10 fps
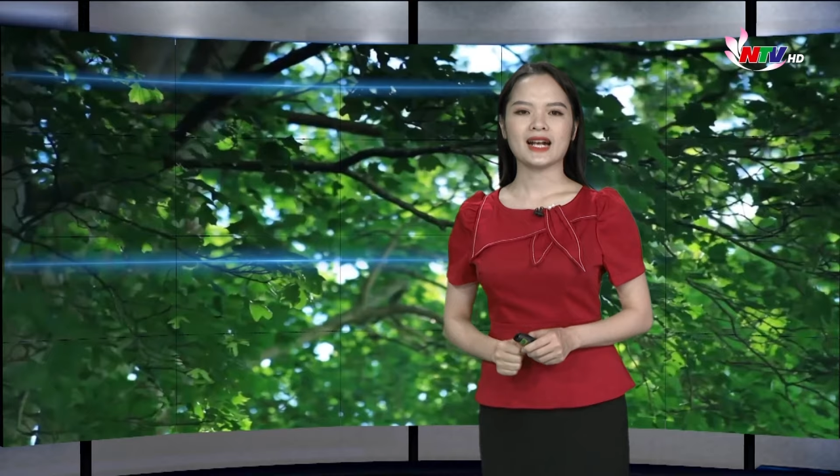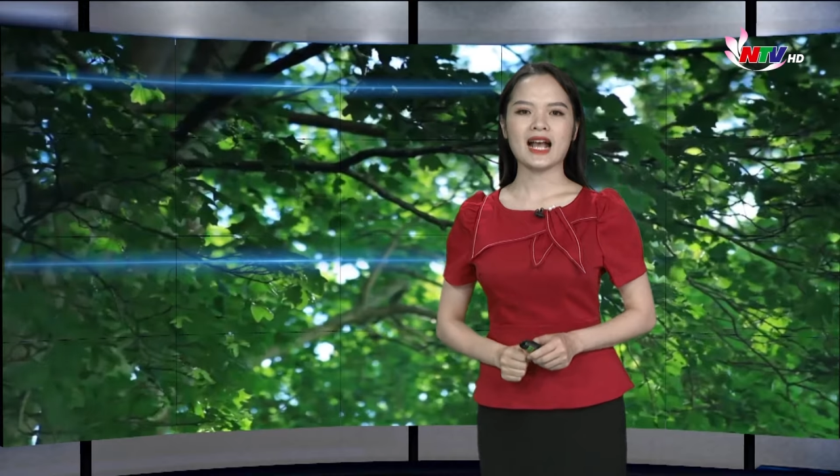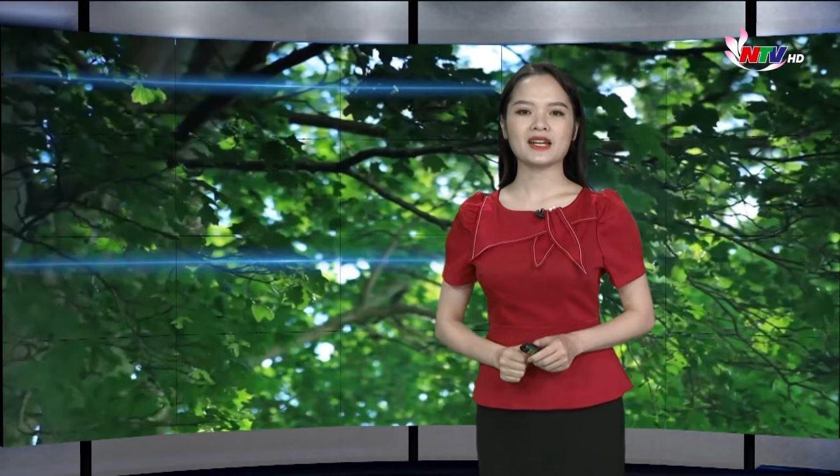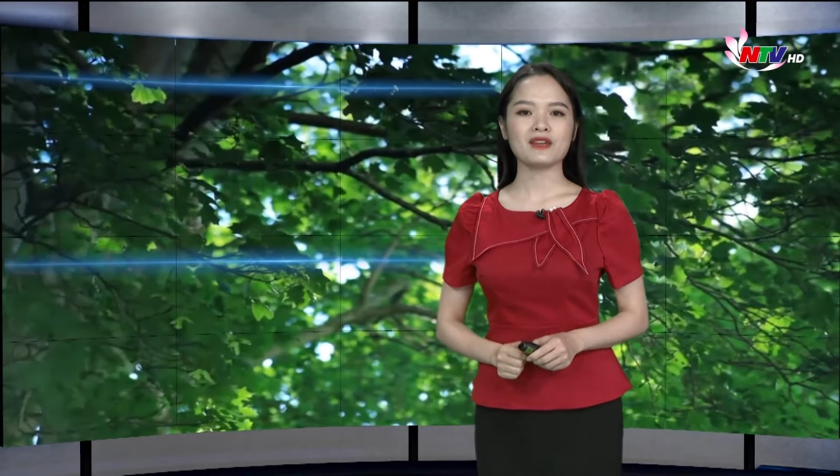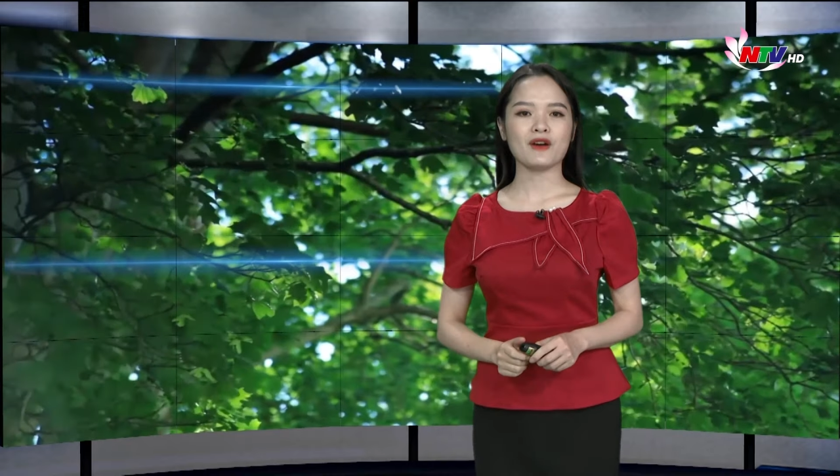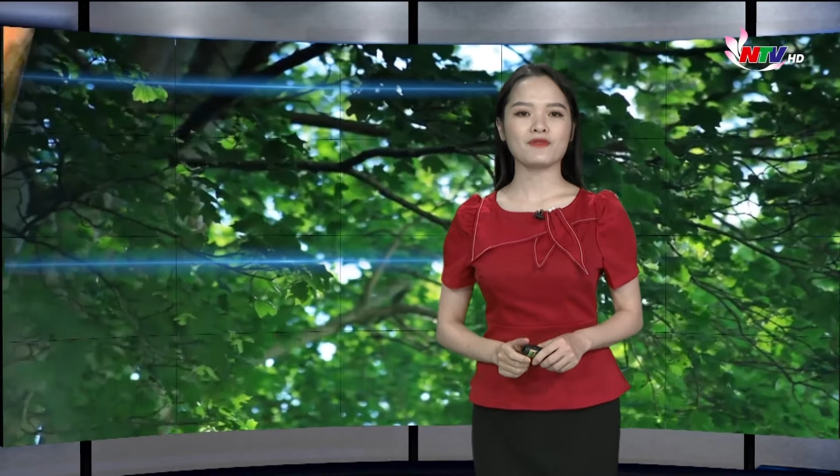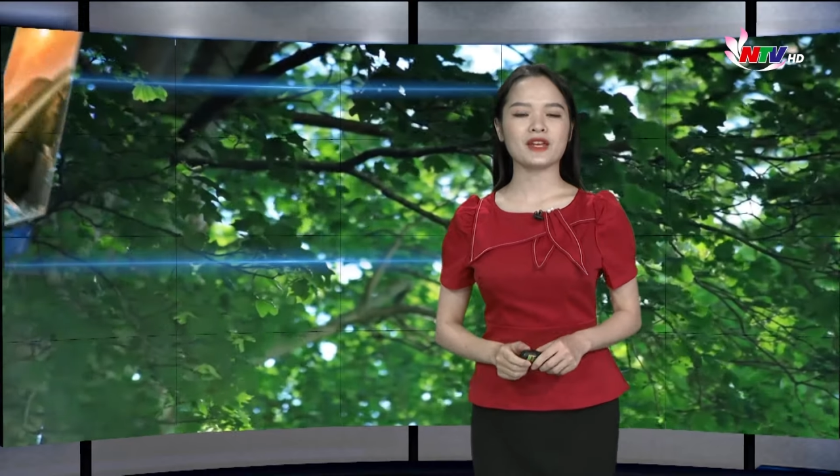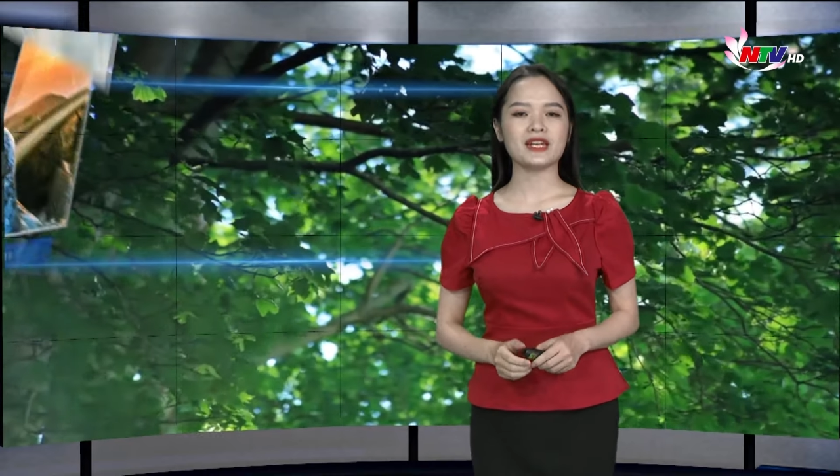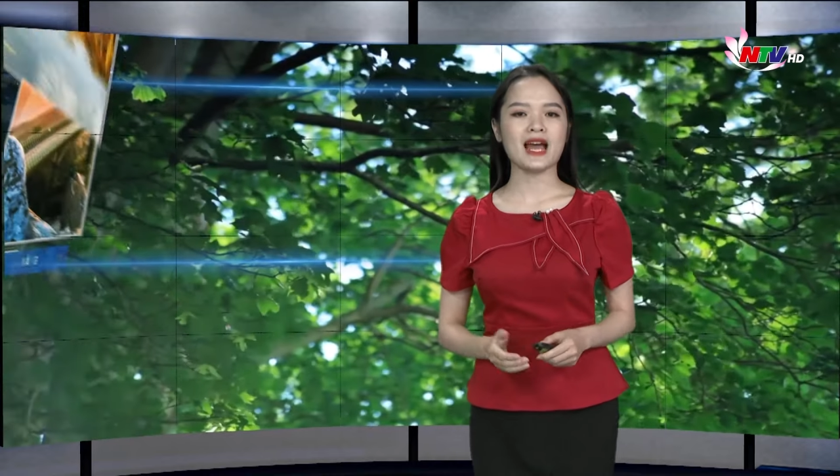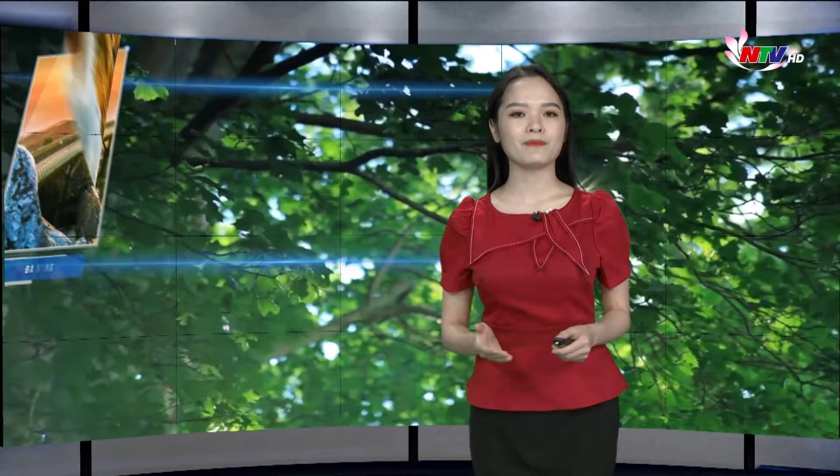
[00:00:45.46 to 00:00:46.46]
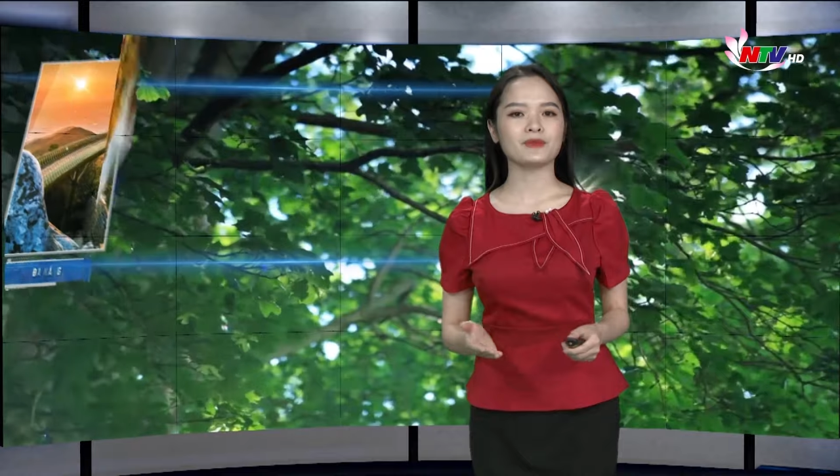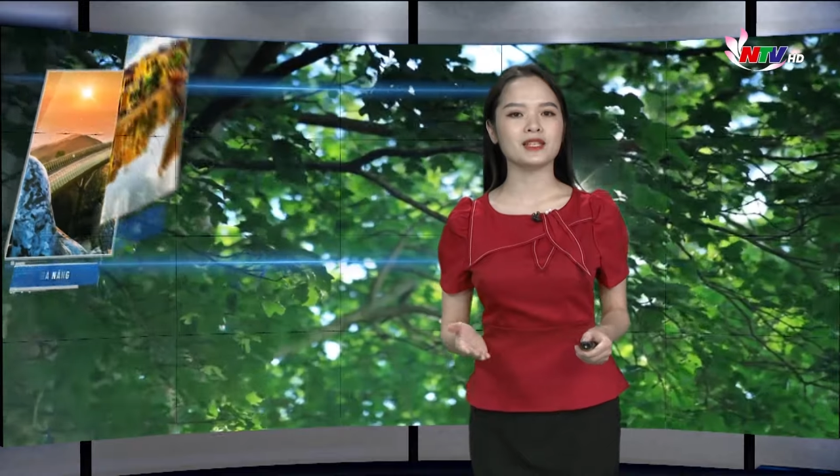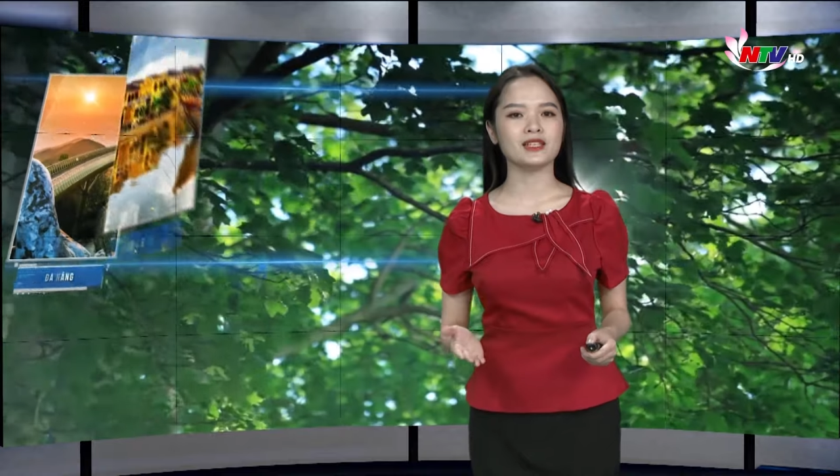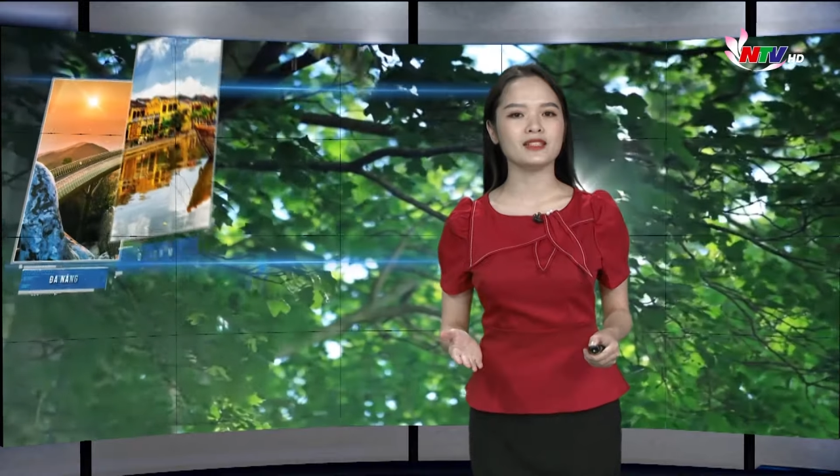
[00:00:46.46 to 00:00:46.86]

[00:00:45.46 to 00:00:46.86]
Càng đi vào phía Nam thì